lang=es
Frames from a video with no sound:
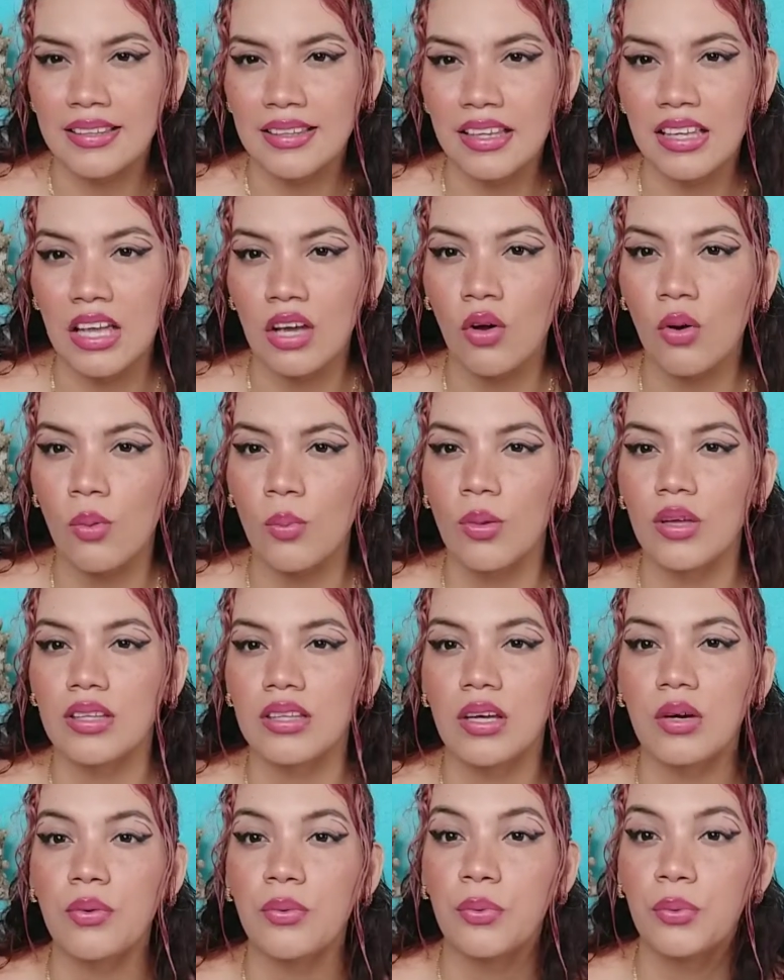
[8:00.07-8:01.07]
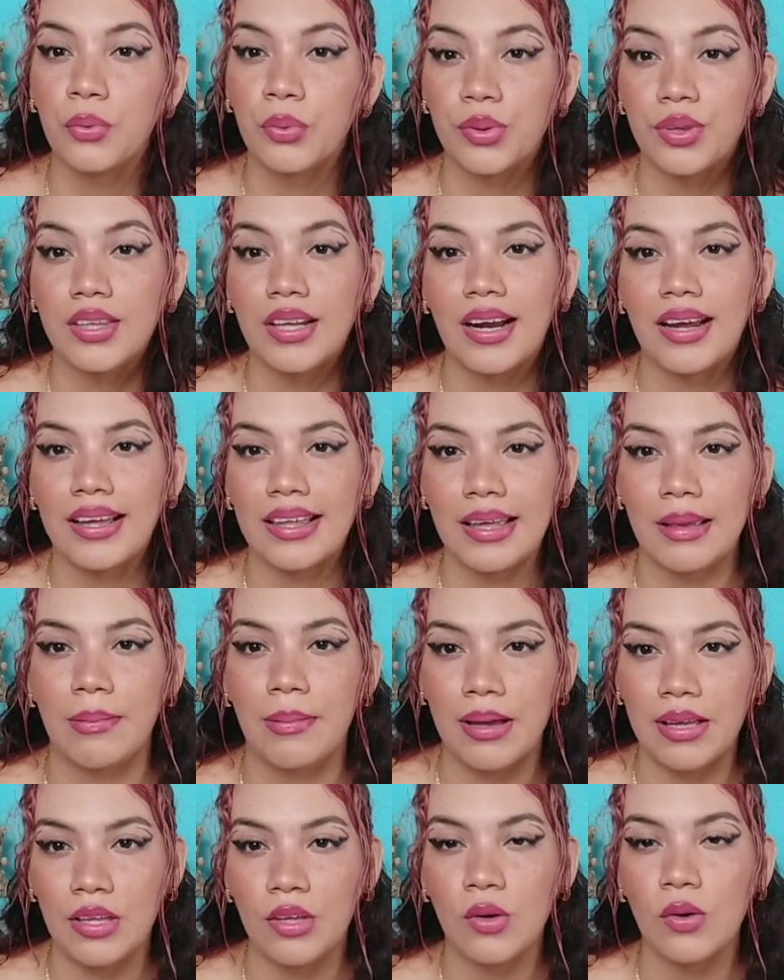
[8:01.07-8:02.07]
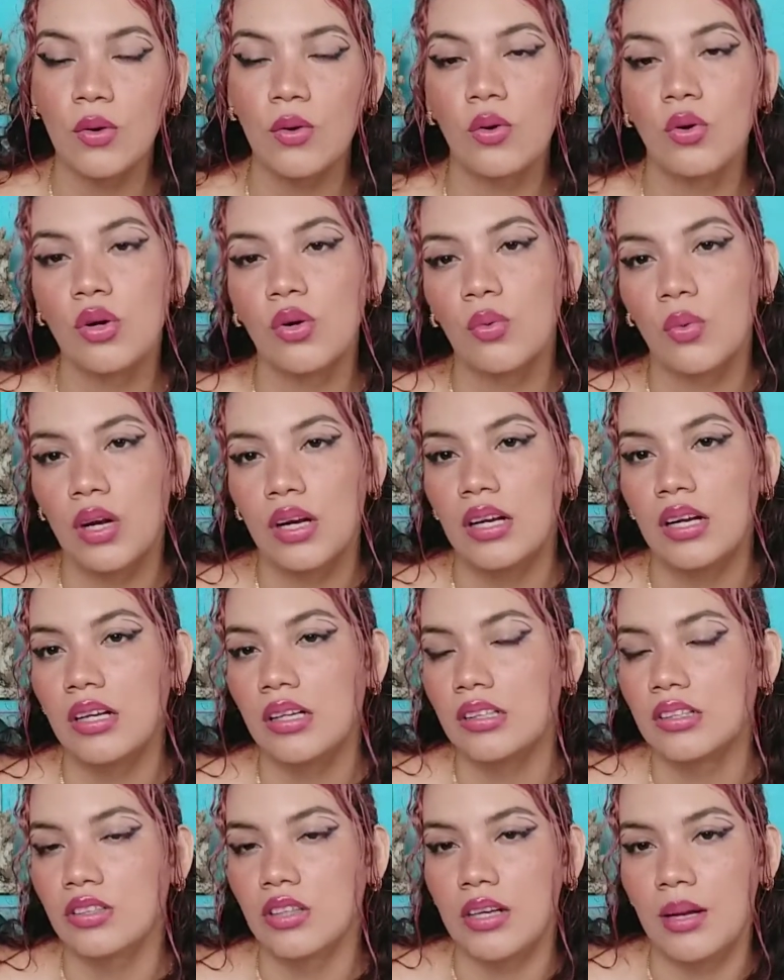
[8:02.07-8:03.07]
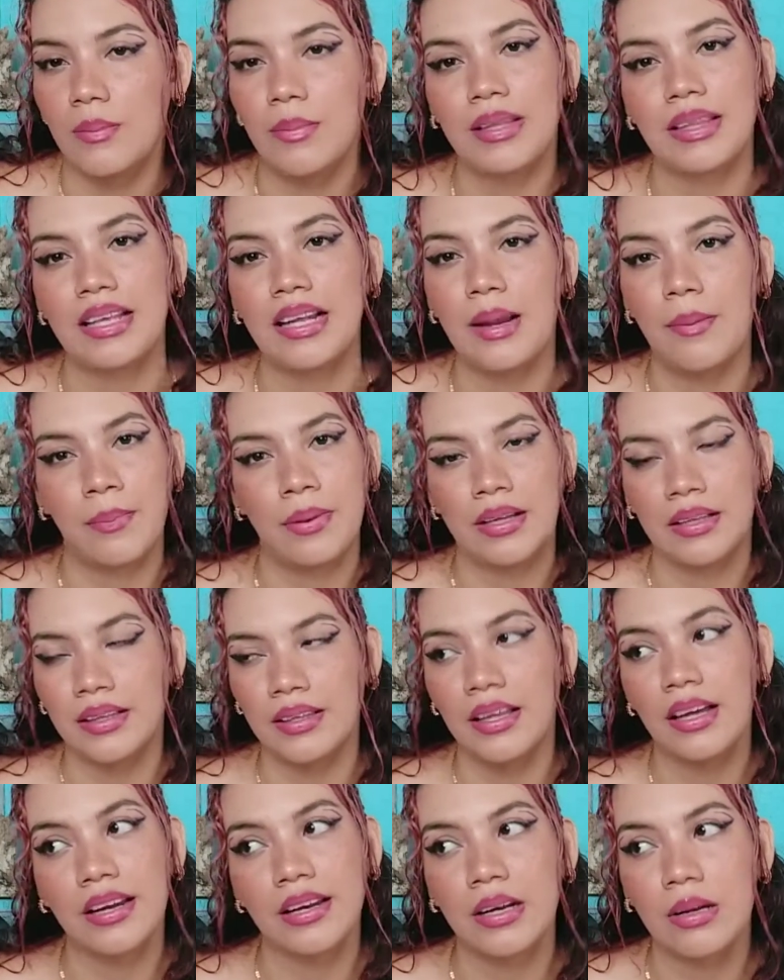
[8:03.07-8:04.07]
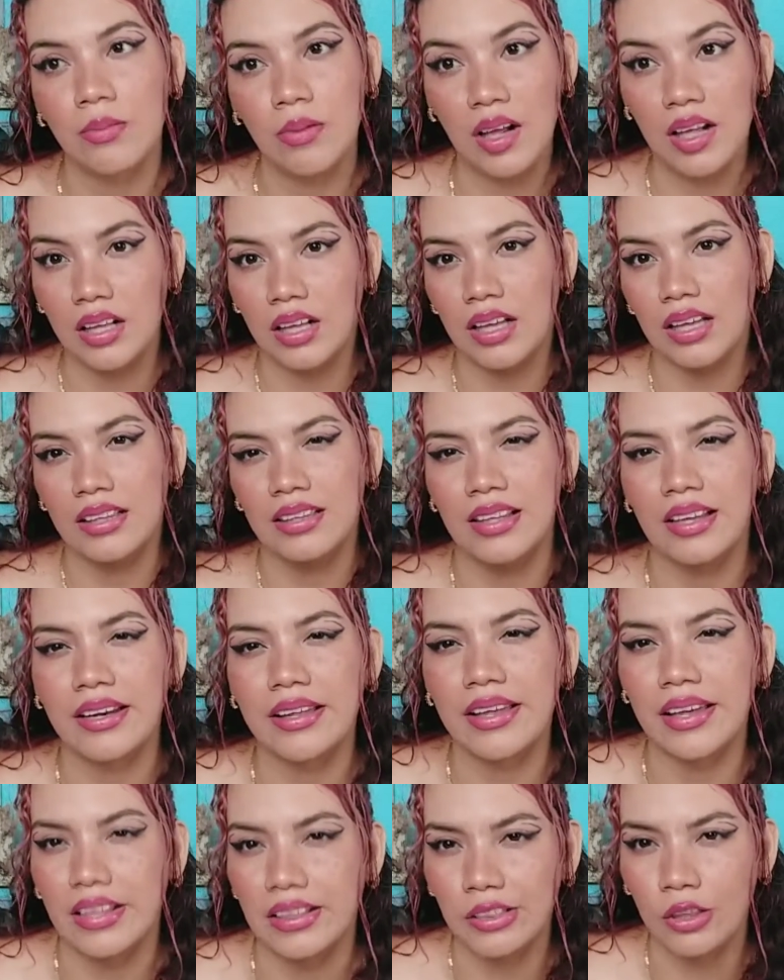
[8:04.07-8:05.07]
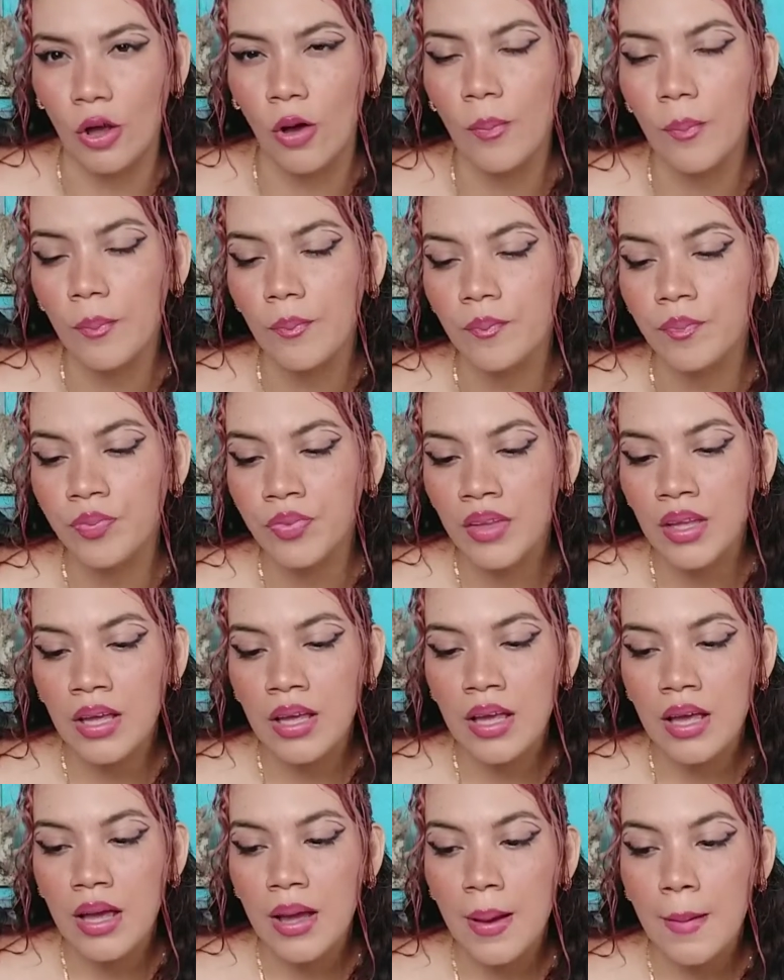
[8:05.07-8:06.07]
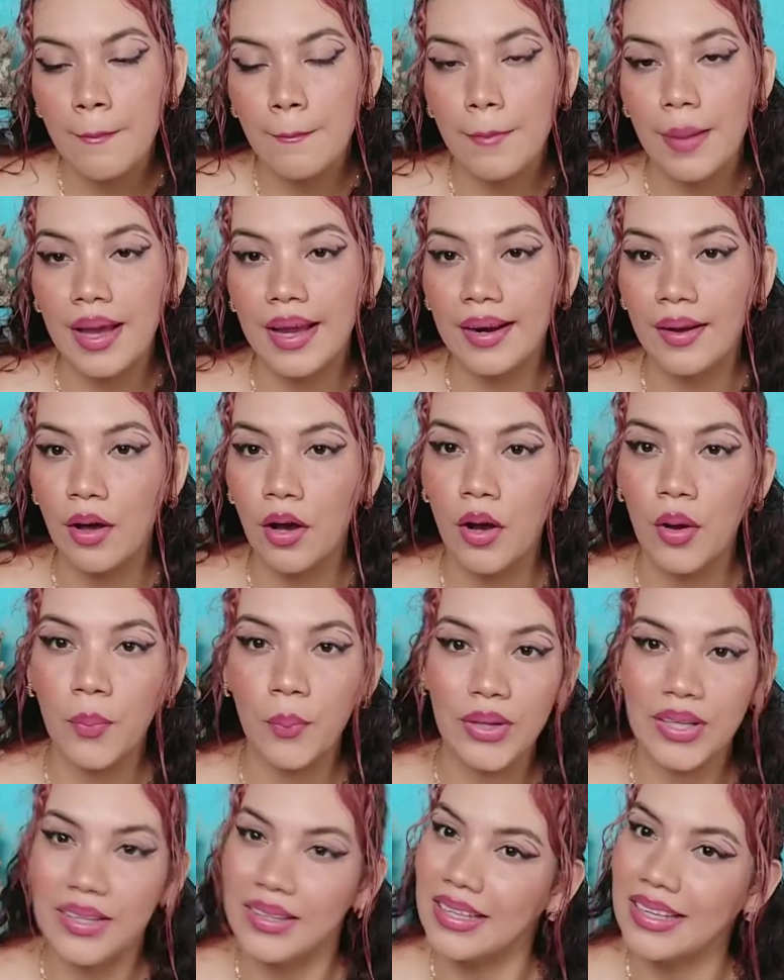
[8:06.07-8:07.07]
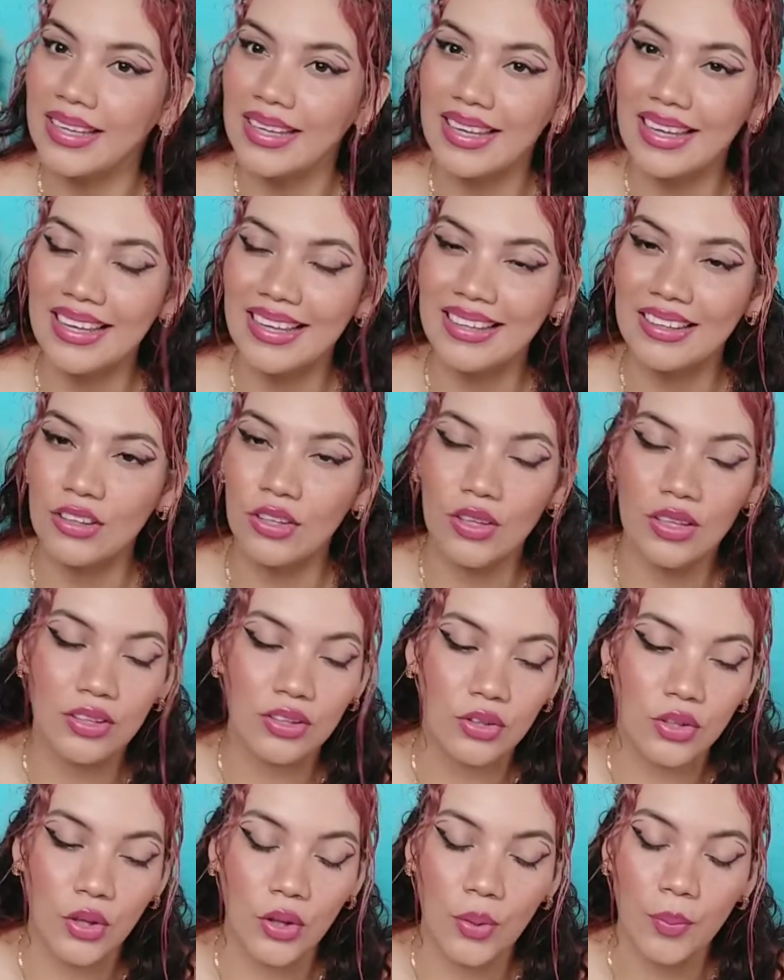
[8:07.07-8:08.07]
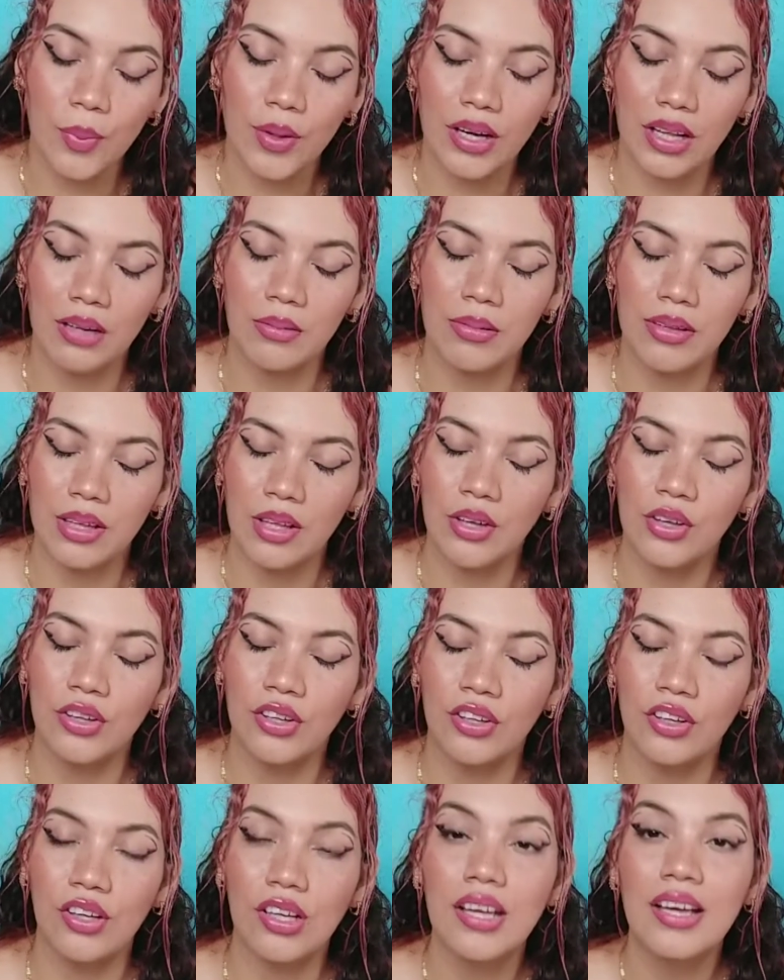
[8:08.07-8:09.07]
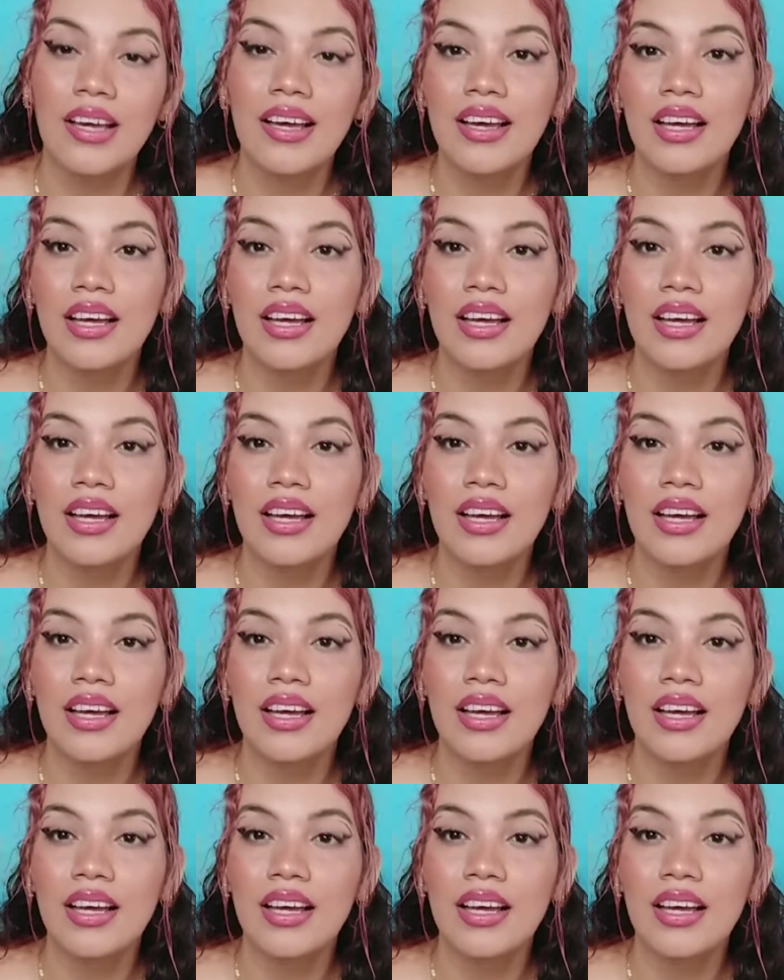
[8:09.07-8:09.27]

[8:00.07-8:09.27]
enseñé cómo hacer un traje de baño o igual solamente la parte de arriba de que sería el top. Pero pues sí, eso es todo para el video de hoy.